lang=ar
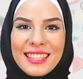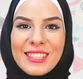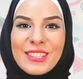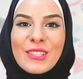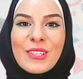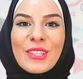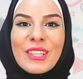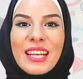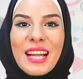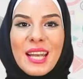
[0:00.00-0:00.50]

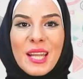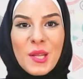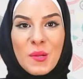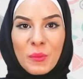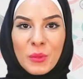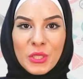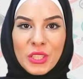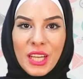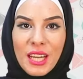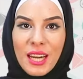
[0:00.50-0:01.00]
شكرا
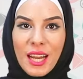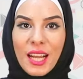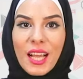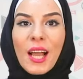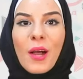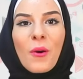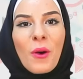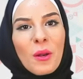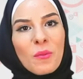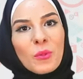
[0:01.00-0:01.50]

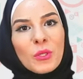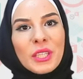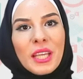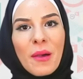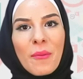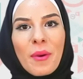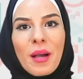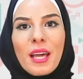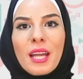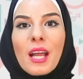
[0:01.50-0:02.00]
للمشاركة
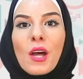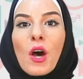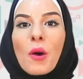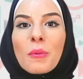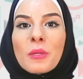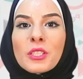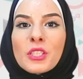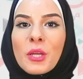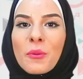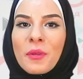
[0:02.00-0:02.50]
والمتابعة
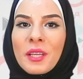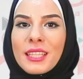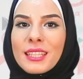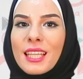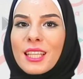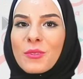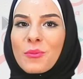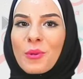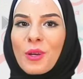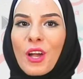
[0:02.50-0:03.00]
روابط جميع
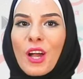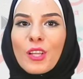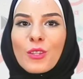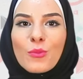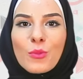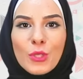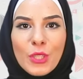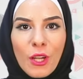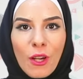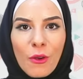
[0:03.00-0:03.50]

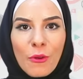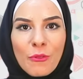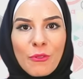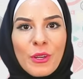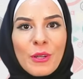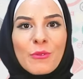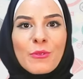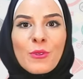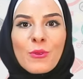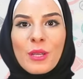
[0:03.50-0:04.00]
التطبيقات
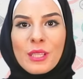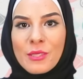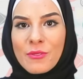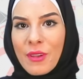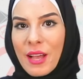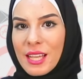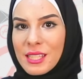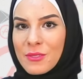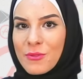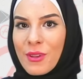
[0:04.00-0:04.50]
متوفرة في
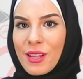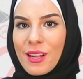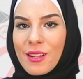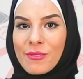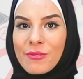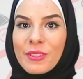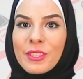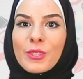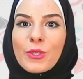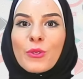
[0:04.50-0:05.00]
الوصف أسفل
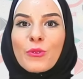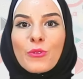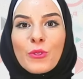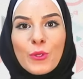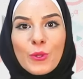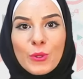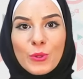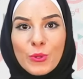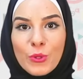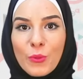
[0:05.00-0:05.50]
الفيديو في
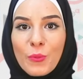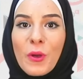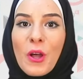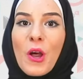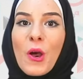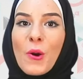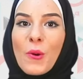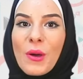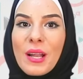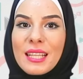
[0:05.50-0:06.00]
يوتيوب
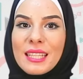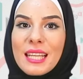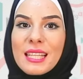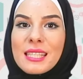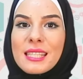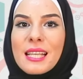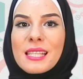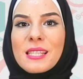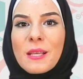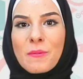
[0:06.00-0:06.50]
ولا
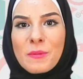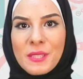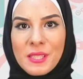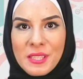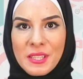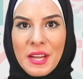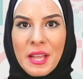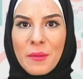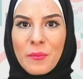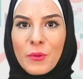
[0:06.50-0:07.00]
تنسى
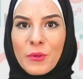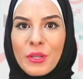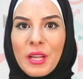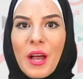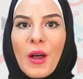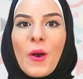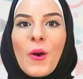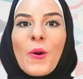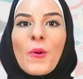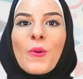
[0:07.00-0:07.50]
سبسكرايب
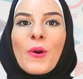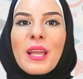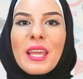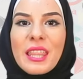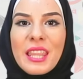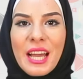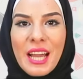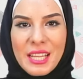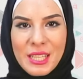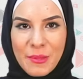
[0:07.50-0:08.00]
هنا
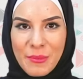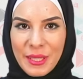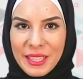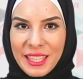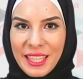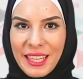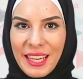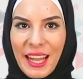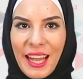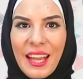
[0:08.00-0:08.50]
وإذا
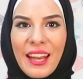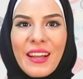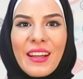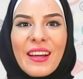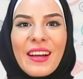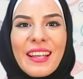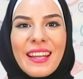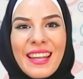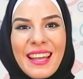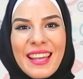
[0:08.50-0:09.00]
أعجبتك
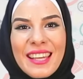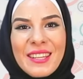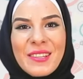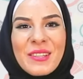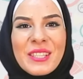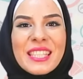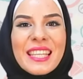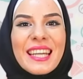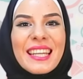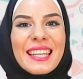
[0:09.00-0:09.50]
الحلقة
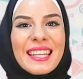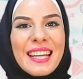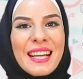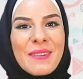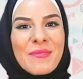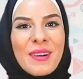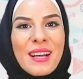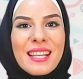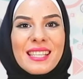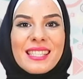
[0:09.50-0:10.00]
لايك
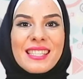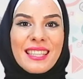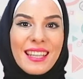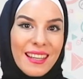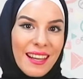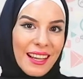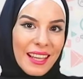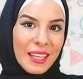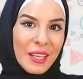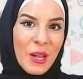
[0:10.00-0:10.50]
وشاركها مع
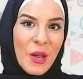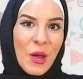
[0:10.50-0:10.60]
أصدقائك